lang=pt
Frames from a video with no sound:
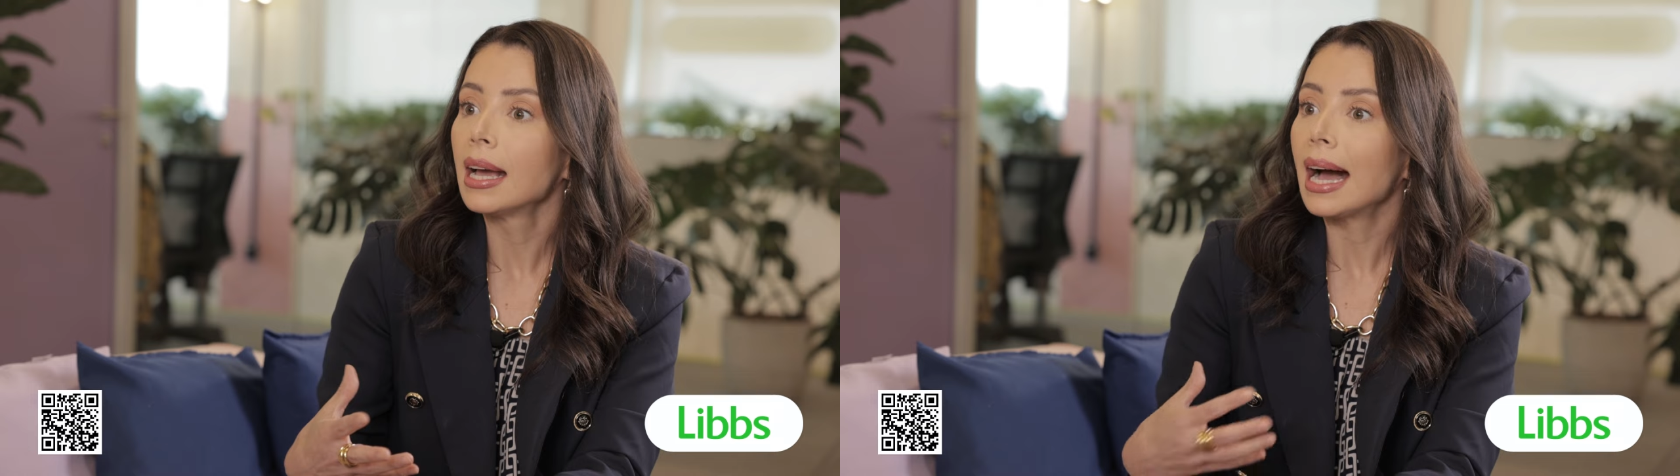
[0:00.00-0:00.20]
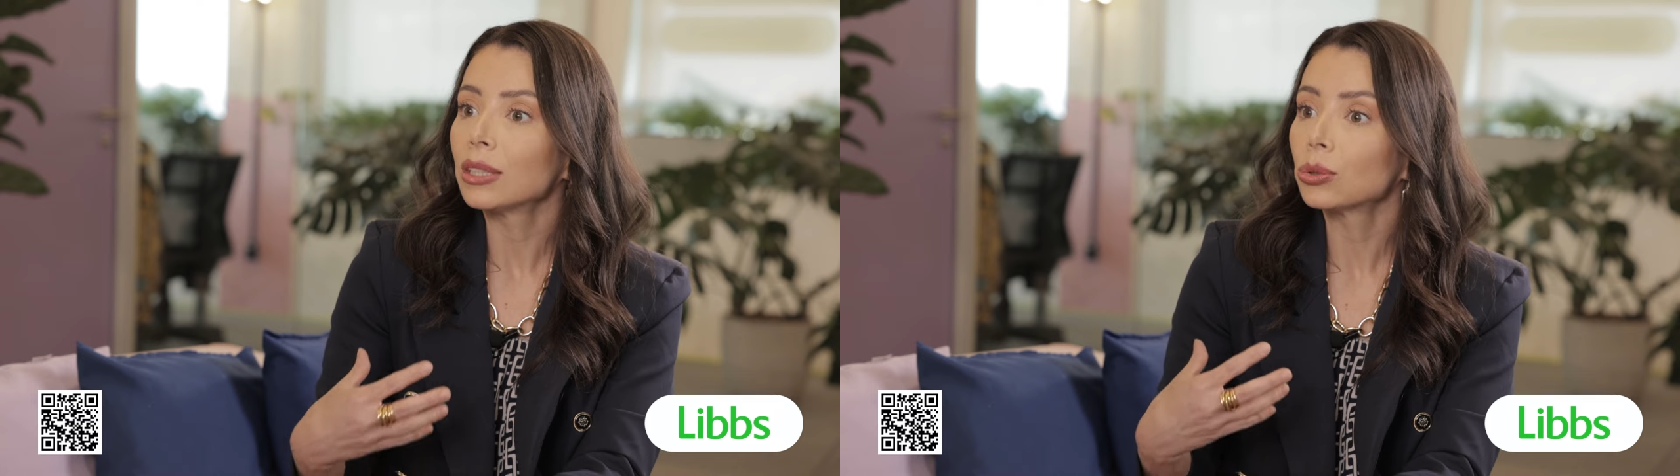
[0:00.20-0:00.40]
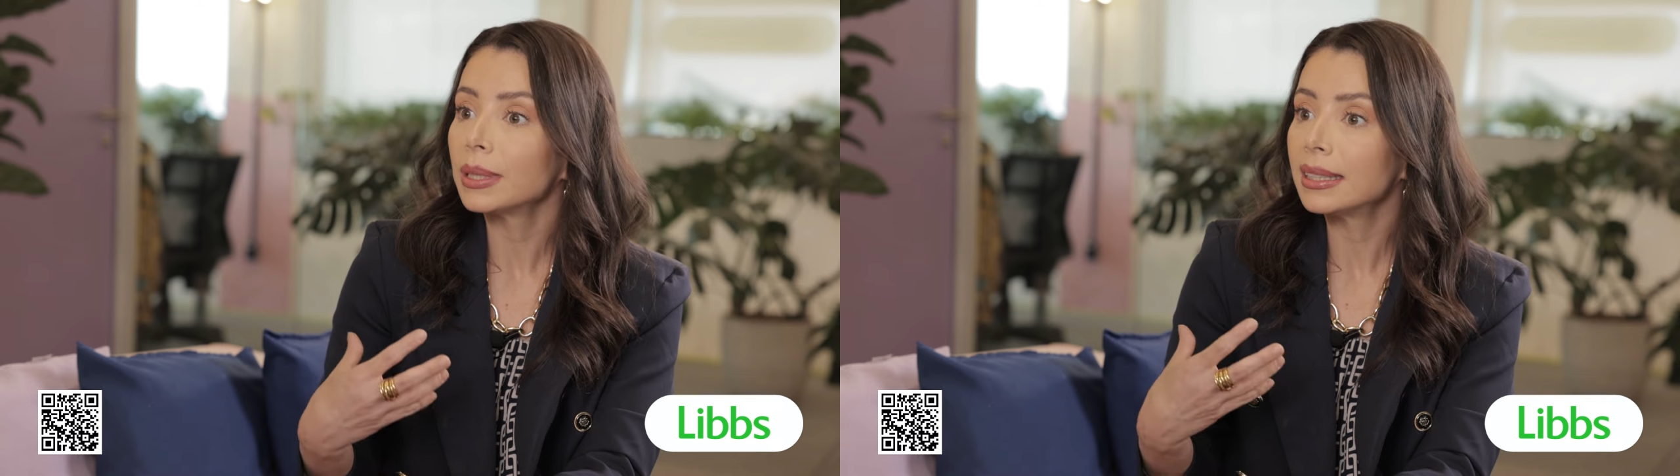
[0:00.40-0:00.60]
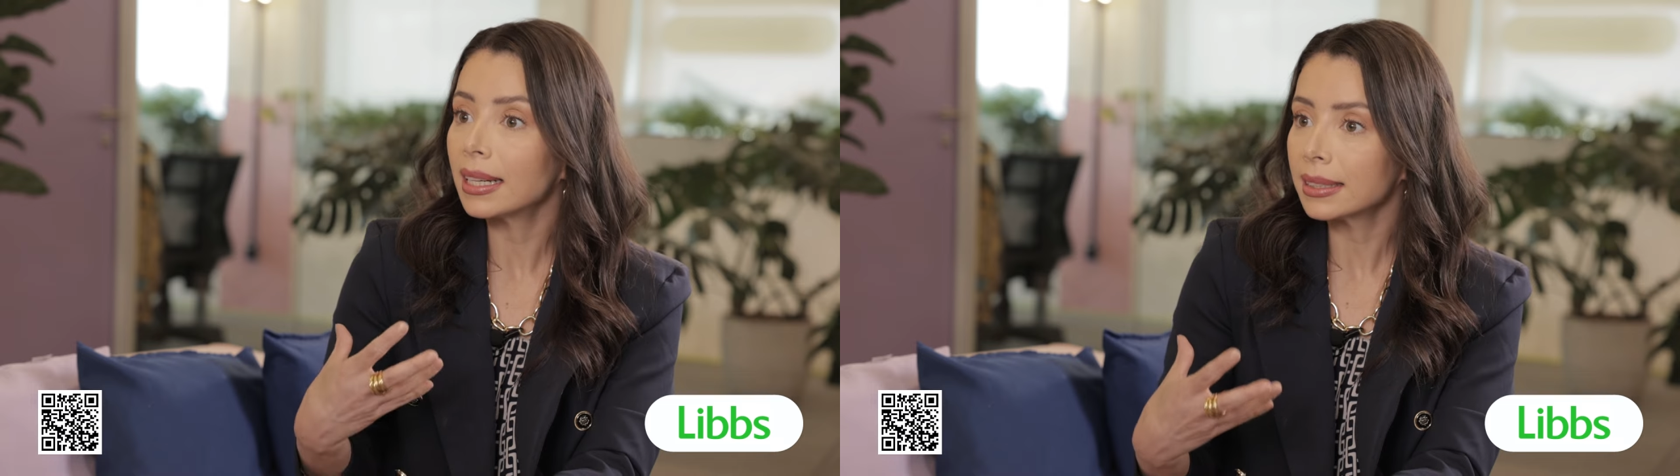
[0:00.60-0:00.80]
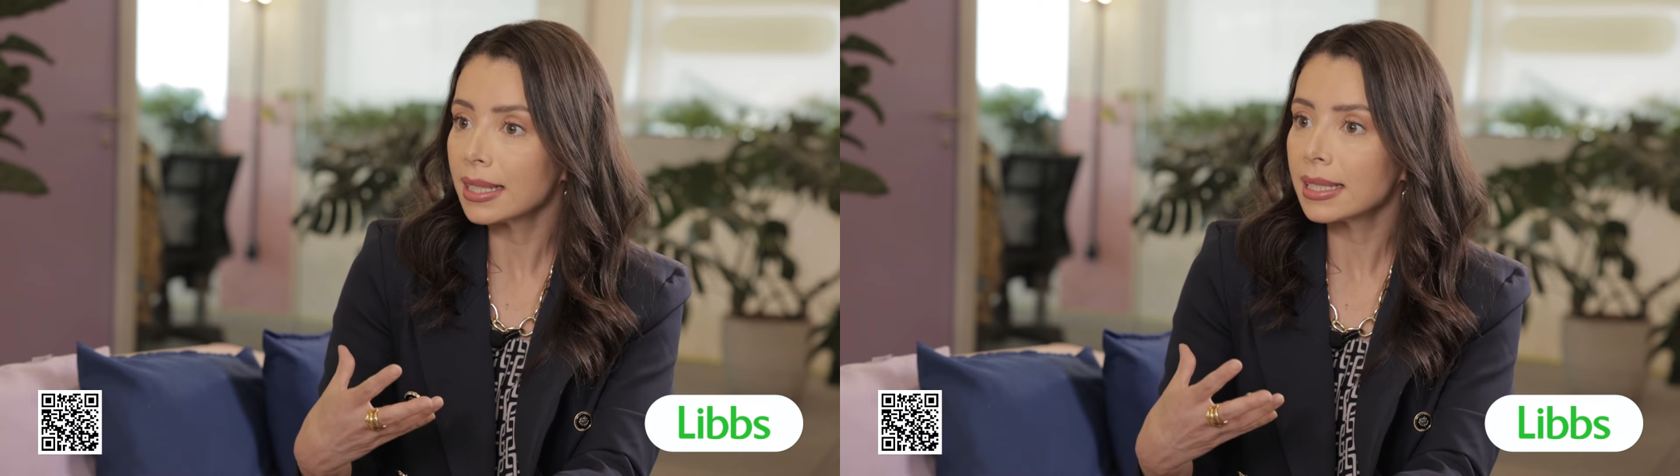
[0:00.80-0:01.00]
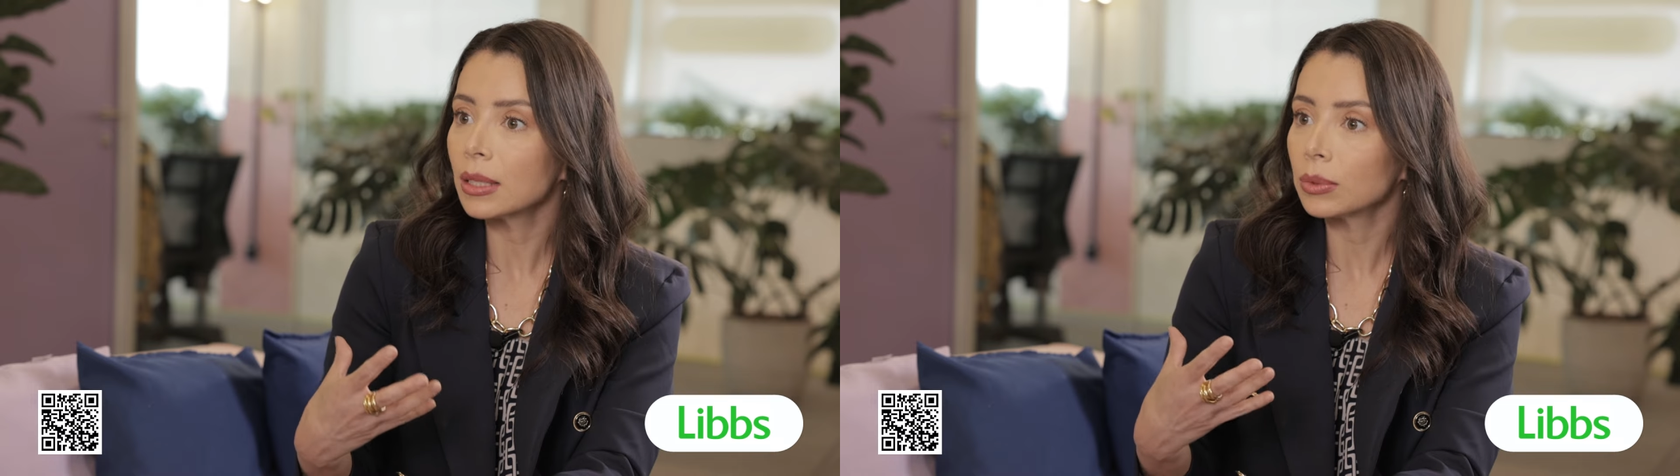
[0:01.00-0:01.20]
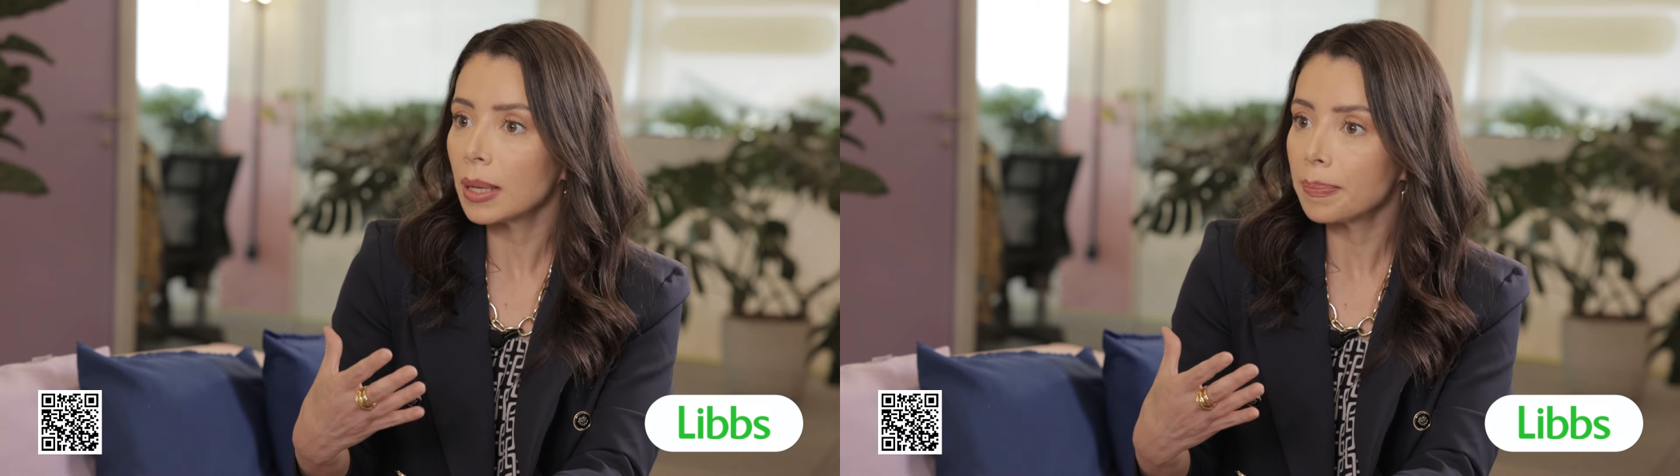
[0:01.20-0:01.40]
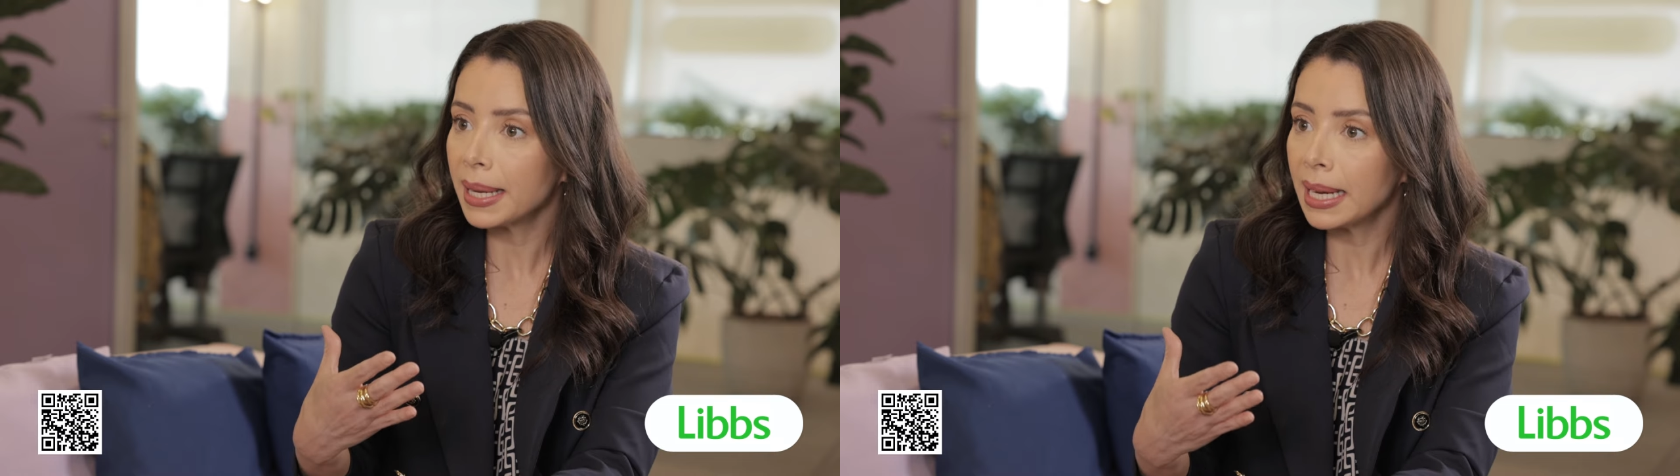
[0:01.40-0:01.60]
a sua hidratação
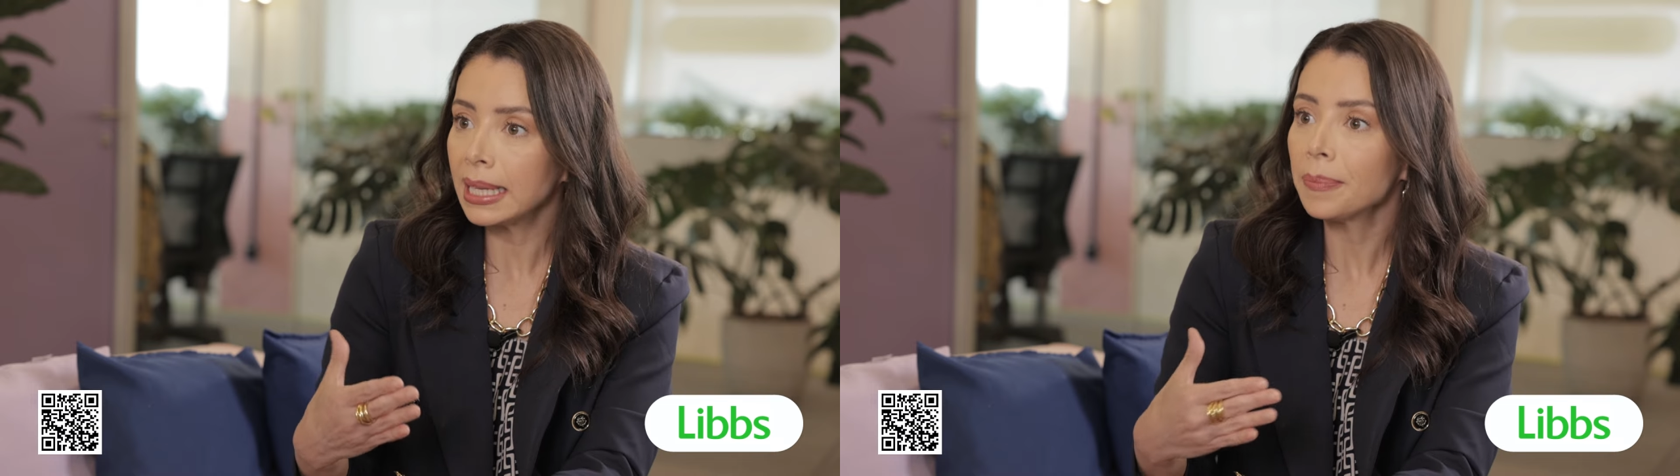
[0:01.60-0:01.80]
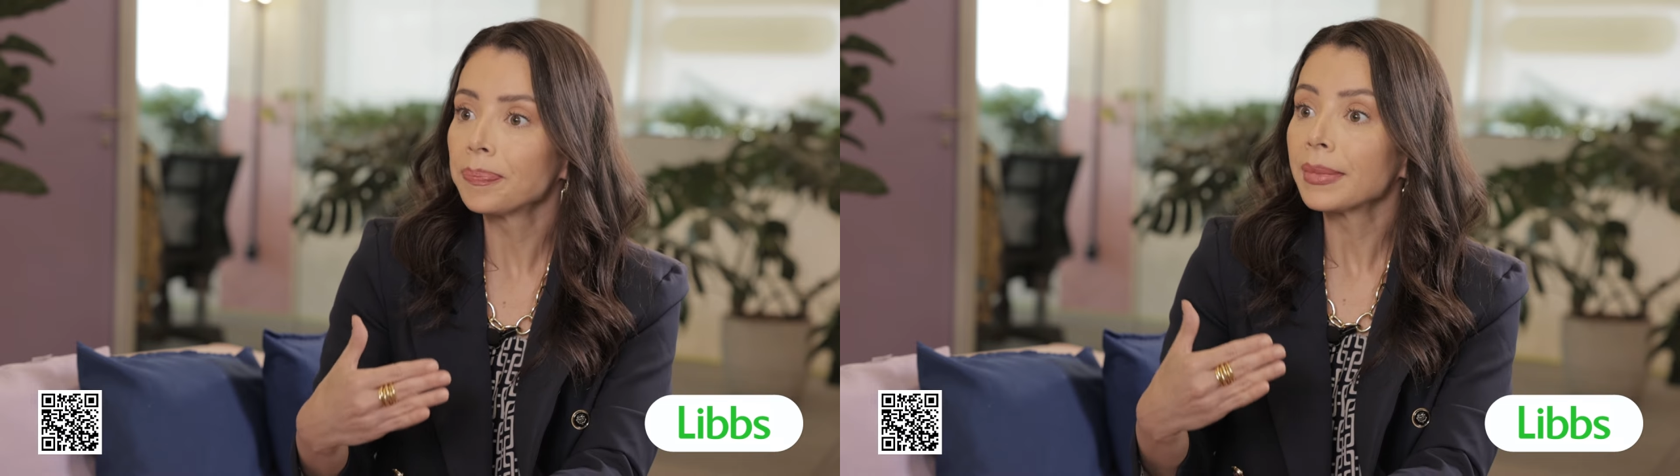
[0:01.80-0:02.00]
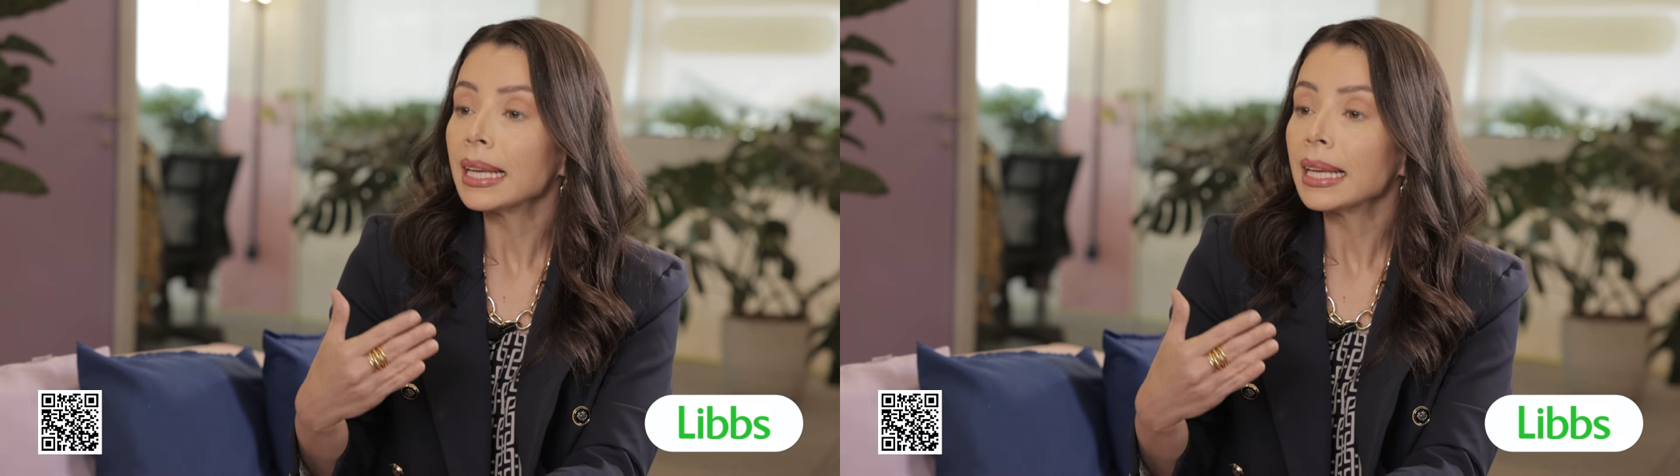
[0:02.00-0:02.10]
da pele.